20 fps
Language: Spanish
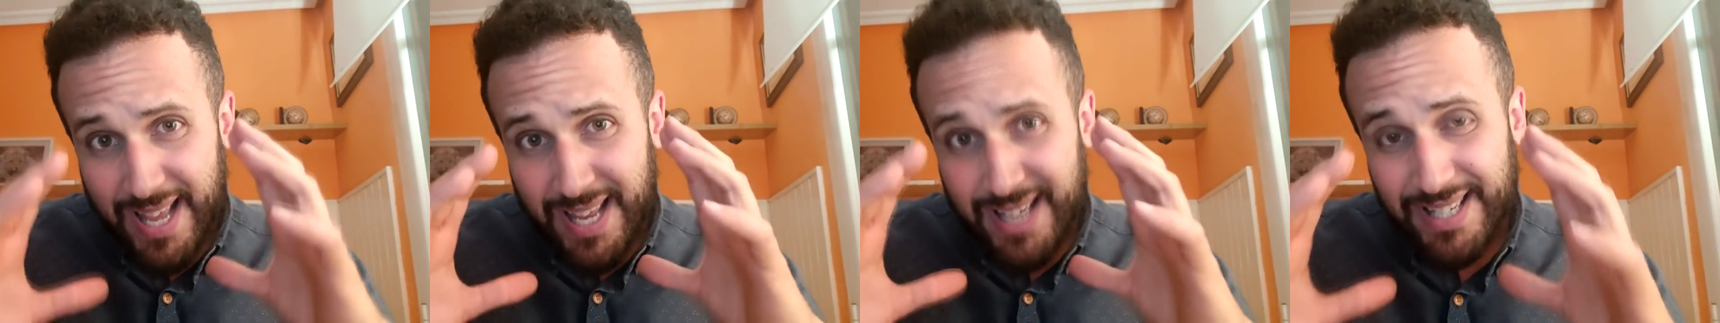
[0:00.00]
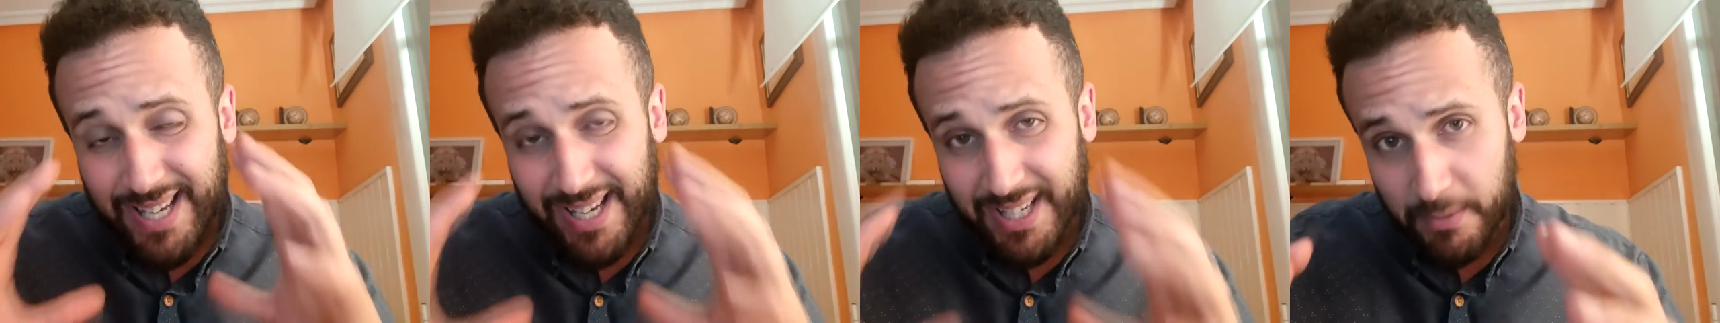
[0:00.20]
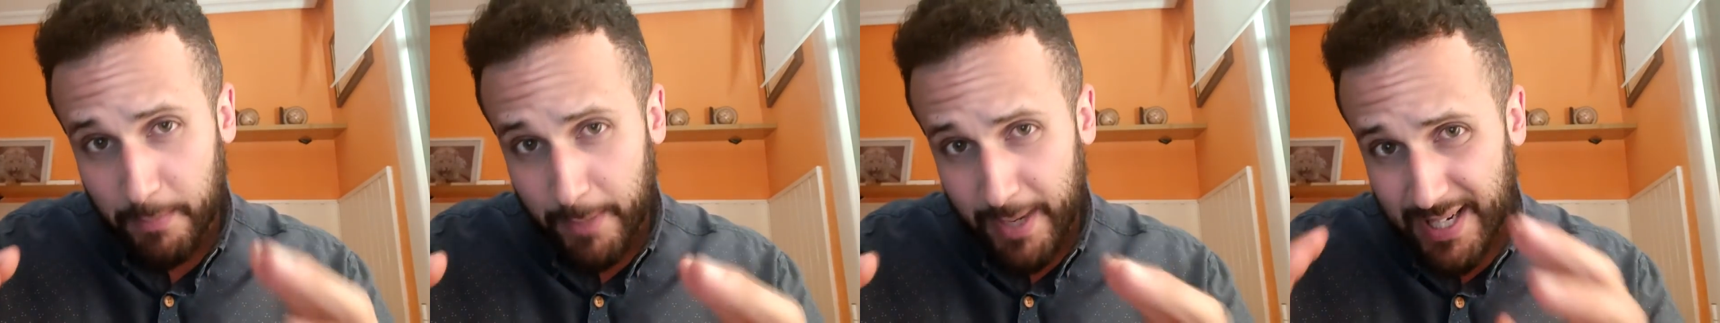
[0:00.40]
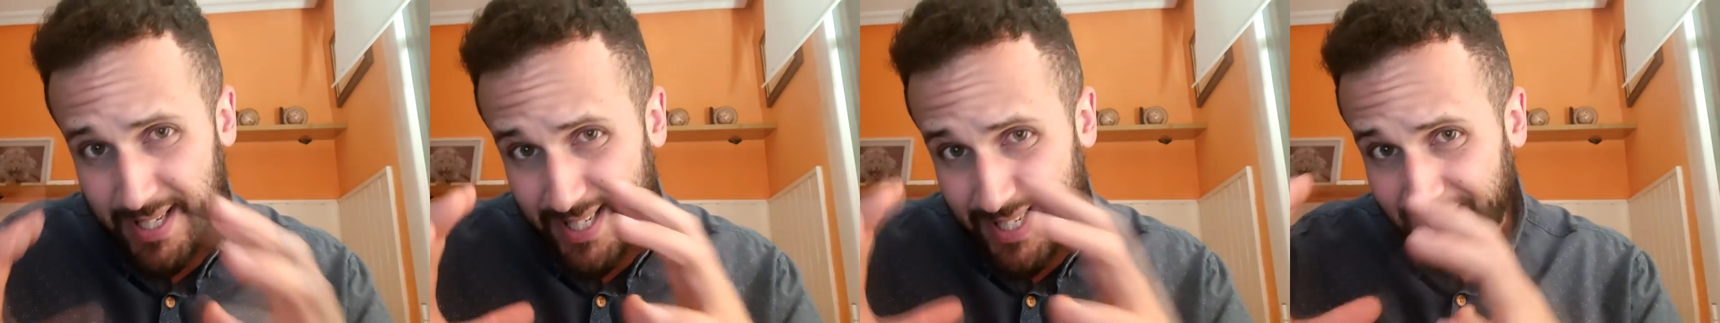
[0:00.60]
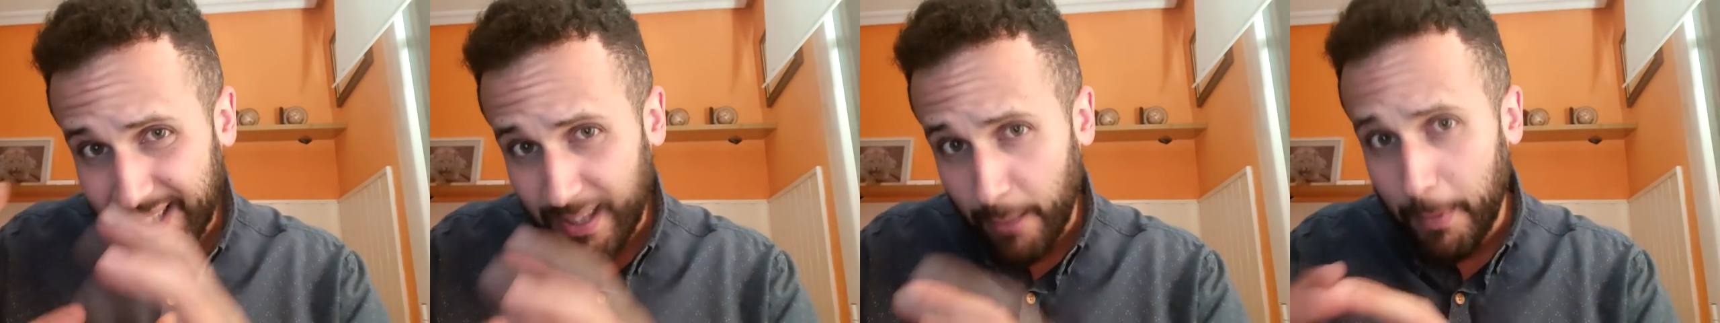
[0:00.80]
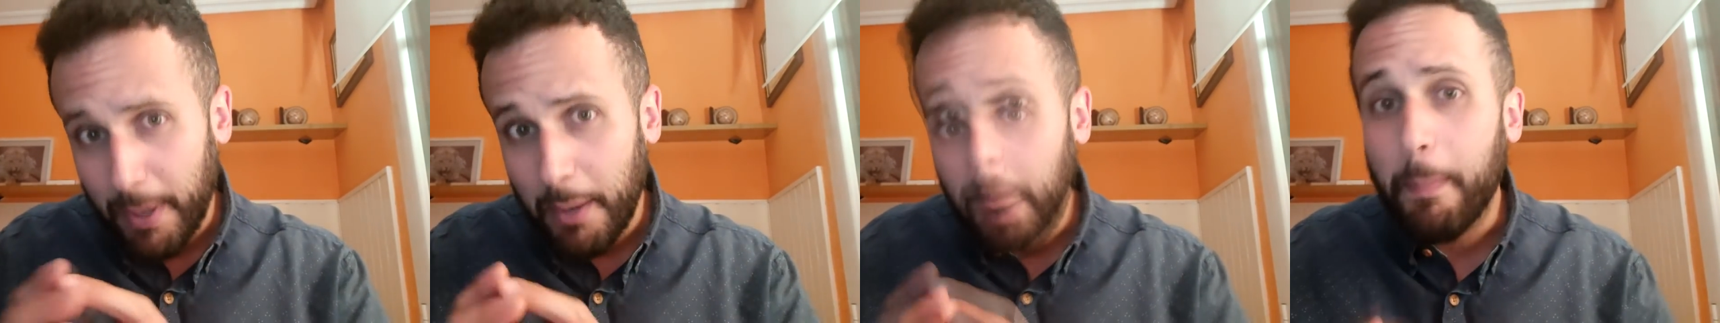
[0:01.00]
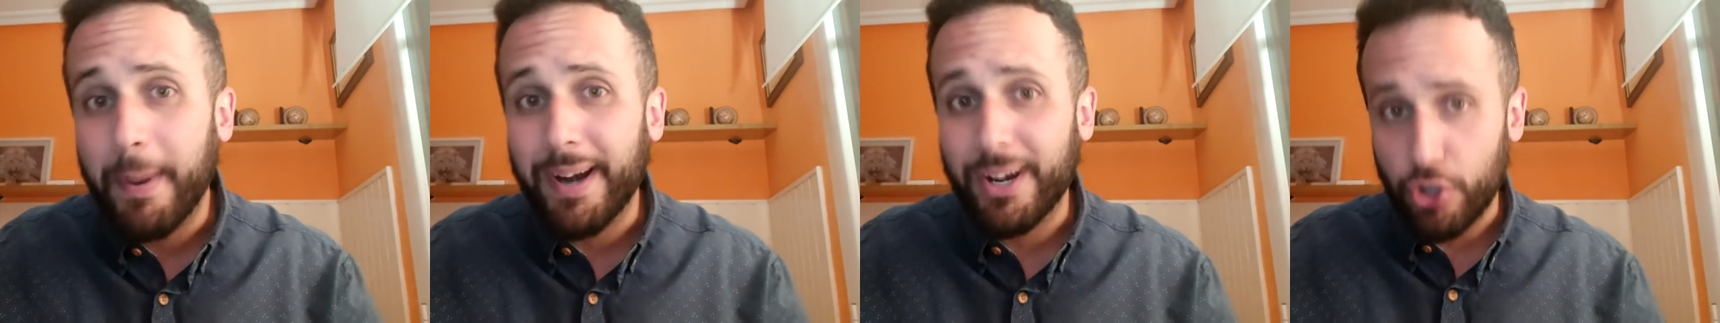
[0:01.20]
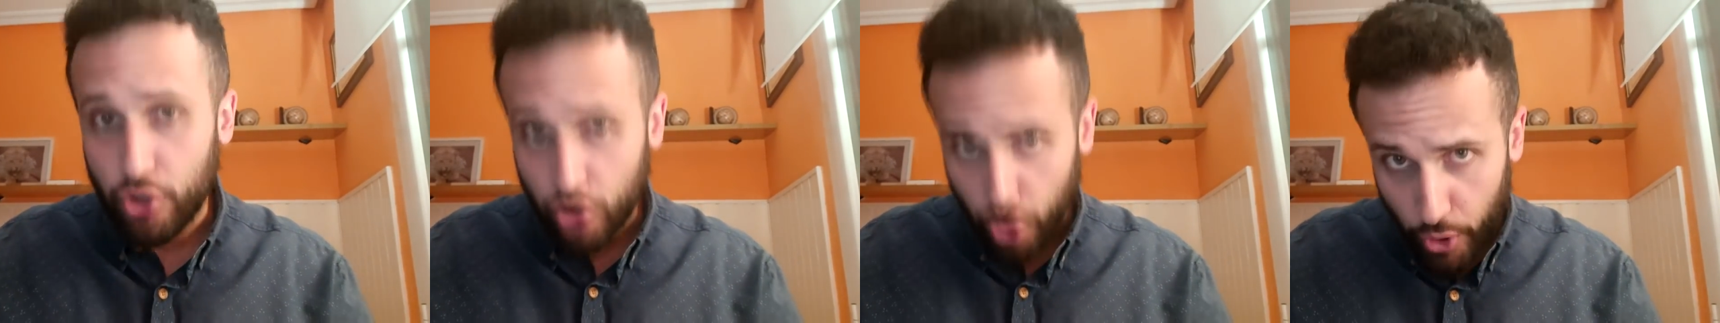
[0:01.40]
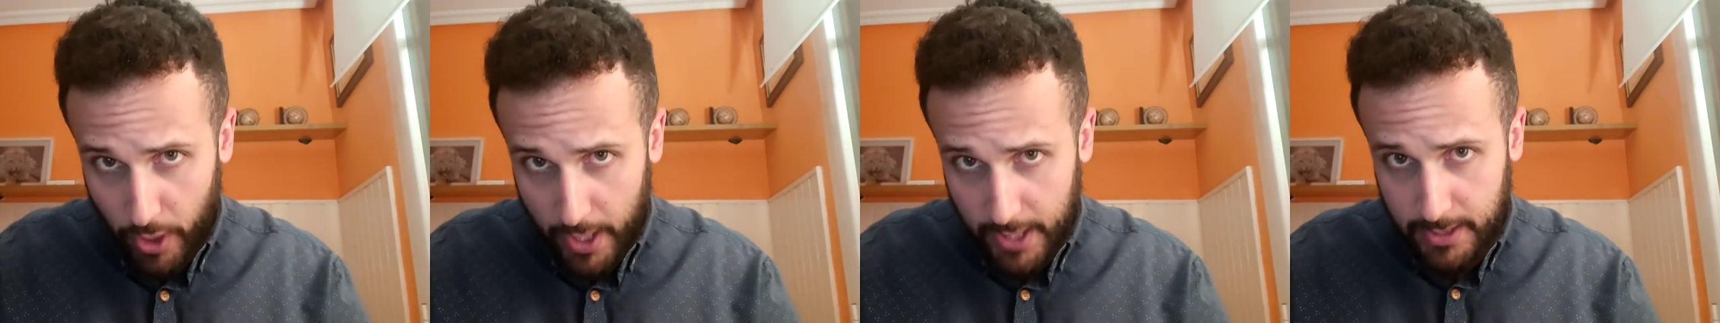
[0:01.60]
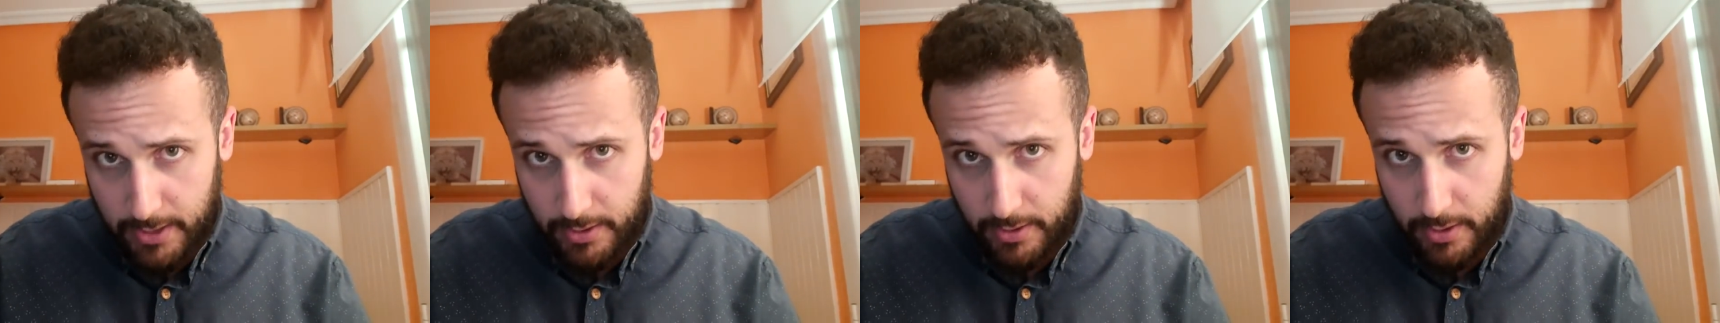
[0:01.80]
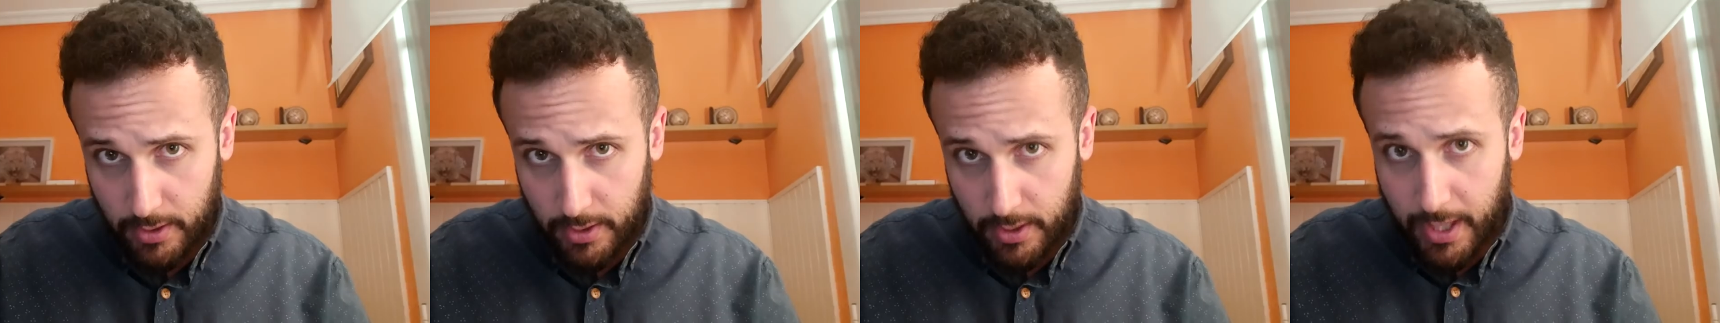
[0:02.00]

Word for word: 6.000, 7.000 personas